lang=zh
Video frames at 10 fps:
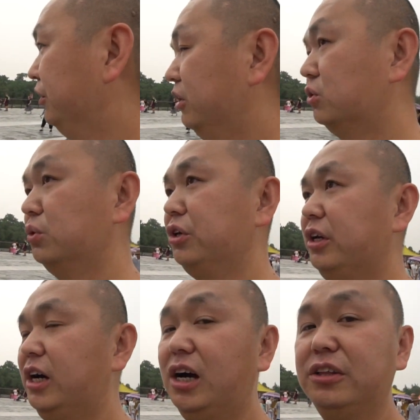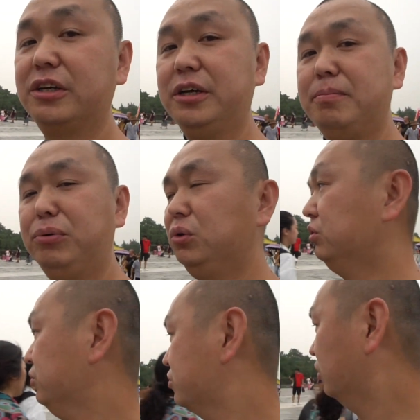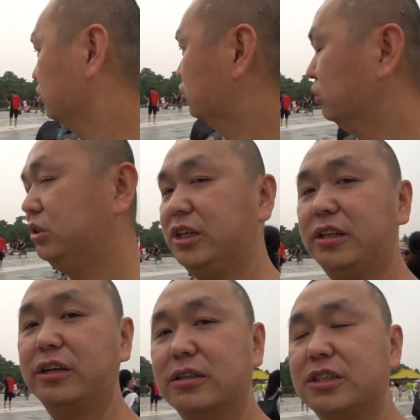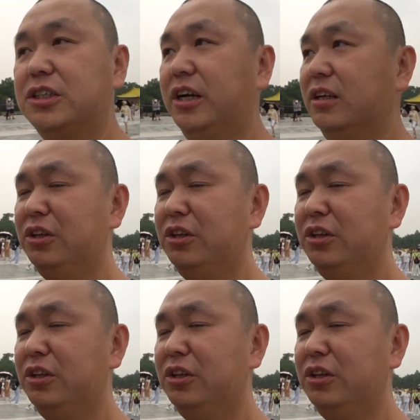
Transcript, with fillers: 呢，要注意啊，你可以不用去走中间那根线，